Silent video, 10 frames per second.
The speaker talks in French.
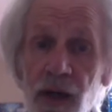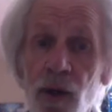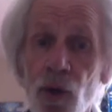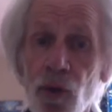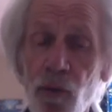
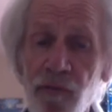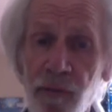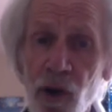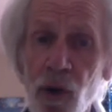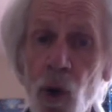le
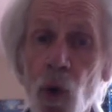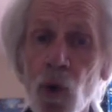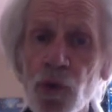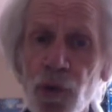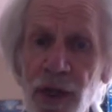mouvement
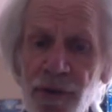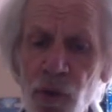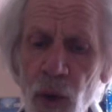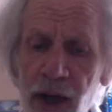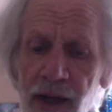
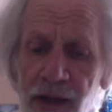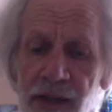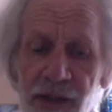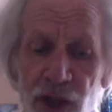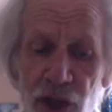ondulatoire
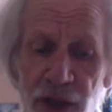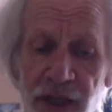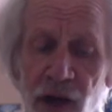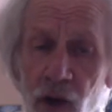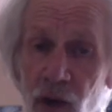
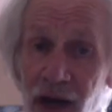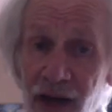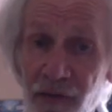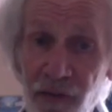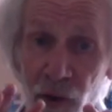générant
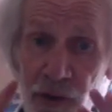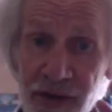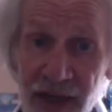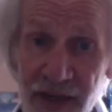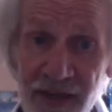un
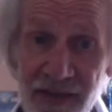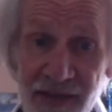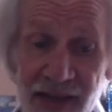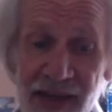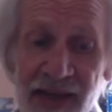vortex
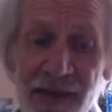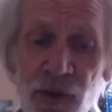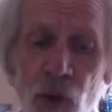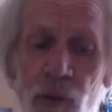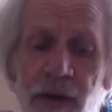
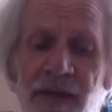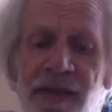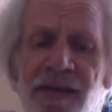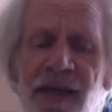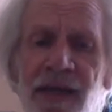
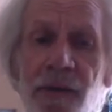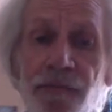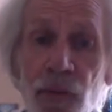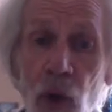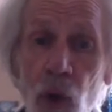électromagnétique
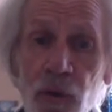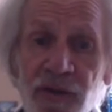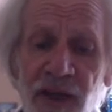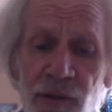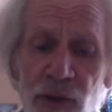au
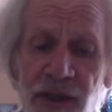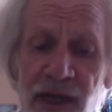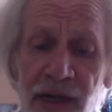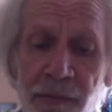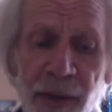sein
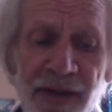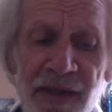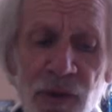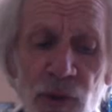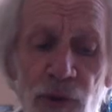duquel les
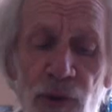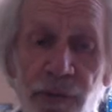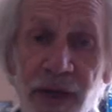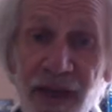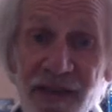particules de
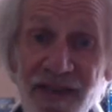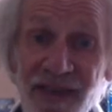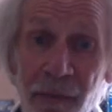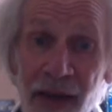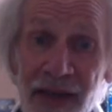lumière
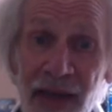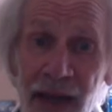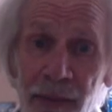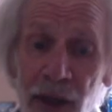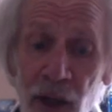
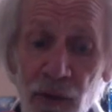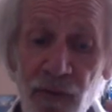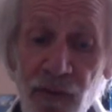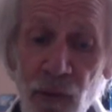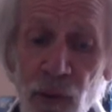s'amalgament
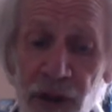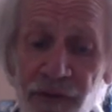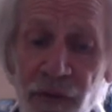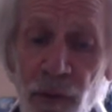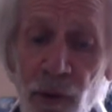selon les
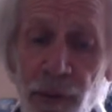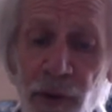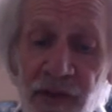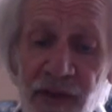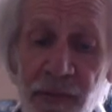formes
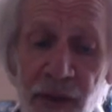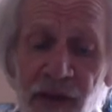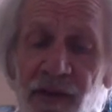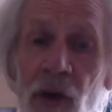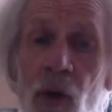pensées
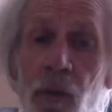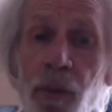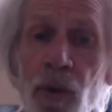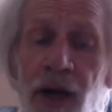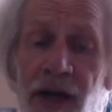émises
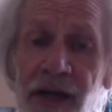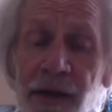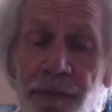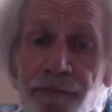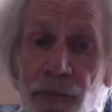pour créer
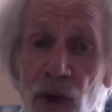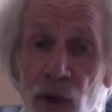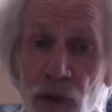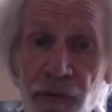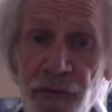
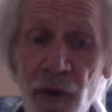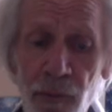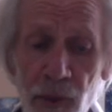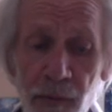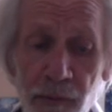une forme
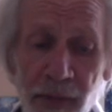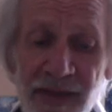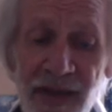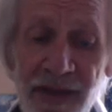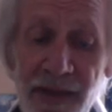
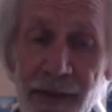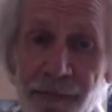matérielle.